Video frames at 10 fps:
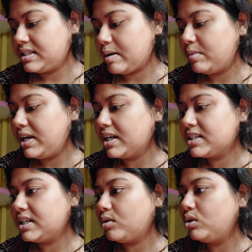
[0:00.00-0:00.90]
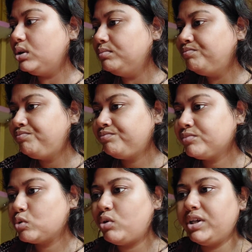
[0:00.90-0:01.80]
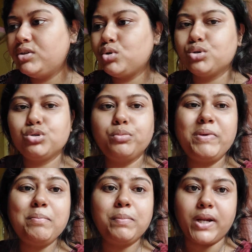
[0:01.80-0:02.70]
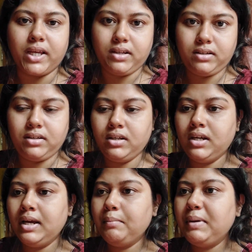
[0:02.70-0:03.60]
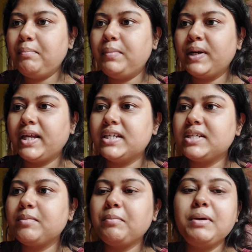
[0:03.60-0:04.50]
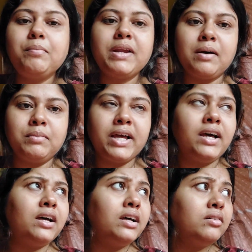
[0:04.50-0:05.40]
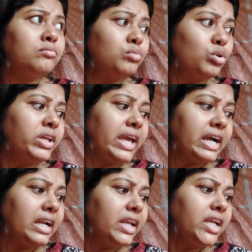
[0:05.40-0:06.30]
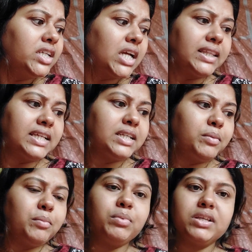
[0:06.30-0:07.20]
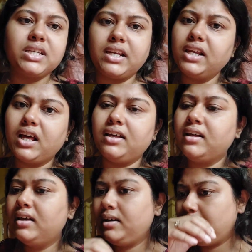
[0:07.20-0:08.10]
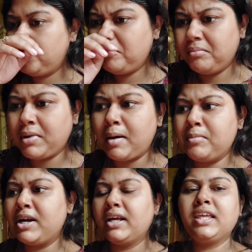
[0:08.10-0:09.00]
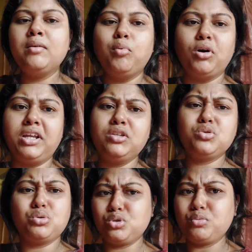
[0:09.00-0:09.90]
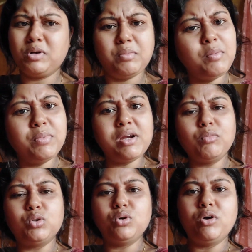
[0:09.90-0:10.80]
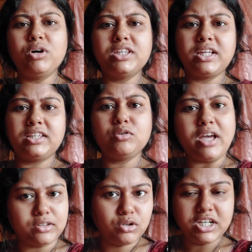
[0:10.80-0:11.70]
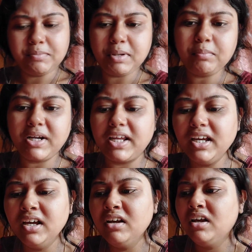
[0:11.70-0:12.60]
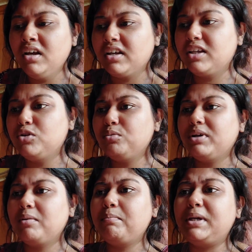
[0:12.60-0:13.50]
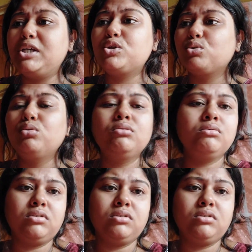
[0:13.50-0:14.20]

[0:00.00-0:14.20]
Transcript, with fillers: ঝামেলা সেটা হলো ওই ছোট ছোট পিঁপড়ে পিঁপড়ে এসে মানে পিঁপড়ে আমরা বলি এখানে সাতাশি পিঁপড়ে জানি না আপনারা কি বলেন ছোট ছোট মানে পিঁপড়ের মতোই হয় দেখতে ওটা এক ধরনের পিঁপড়েই কিন্তু মানে ভীষণ